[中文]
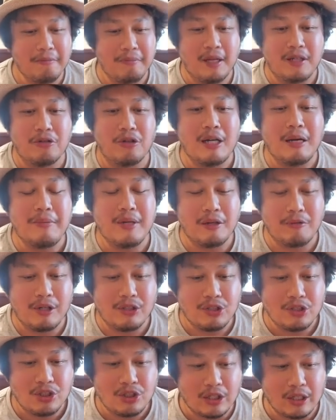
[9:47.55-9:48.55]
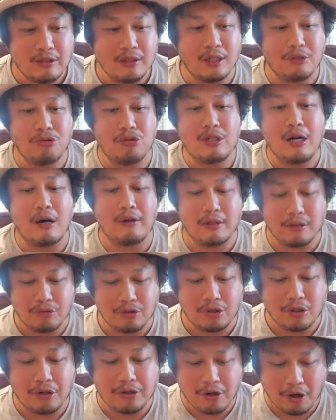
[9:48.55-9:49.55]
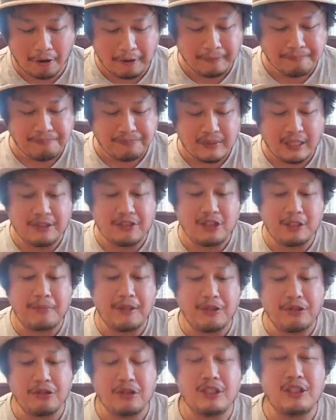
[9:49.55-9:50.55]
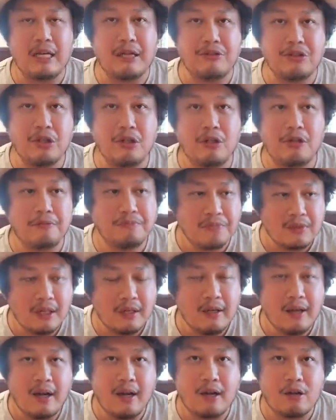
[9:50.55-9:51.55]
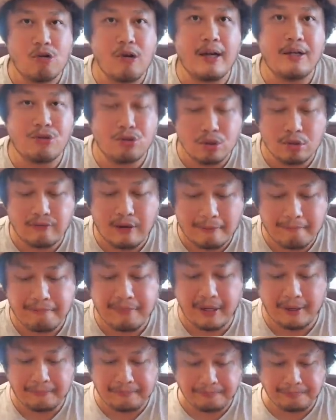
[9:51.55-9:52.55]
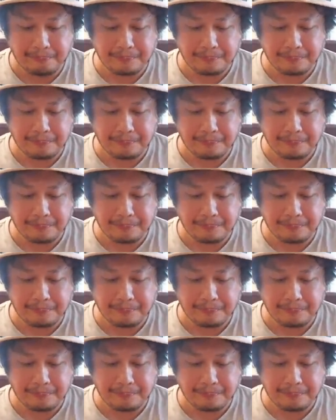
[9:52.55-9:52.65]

美国他们也会吃蒸的鱼、烤的鱼都有，但这边就是讲究快速方便。